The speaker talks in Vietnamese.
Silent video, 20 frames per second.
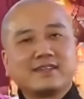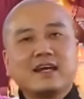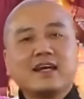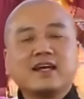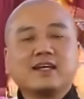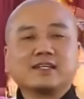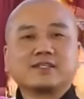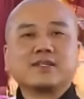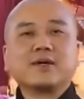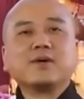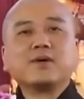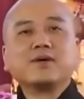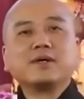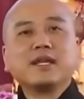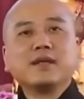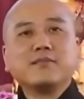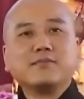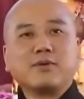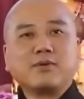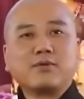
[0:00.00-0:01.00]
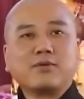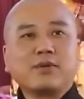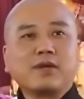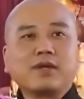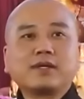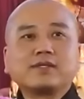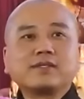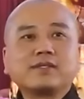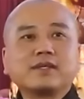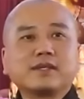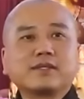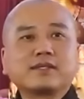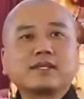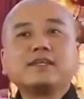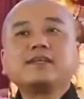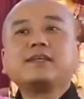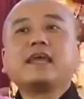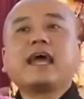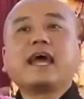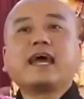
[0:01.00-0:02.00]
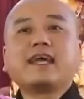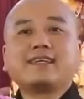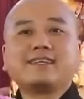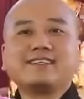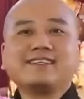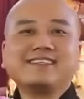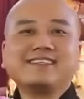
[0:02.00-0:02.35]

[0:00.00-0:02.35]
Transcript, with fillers: Đời tôi là một quyển nhật ký dài.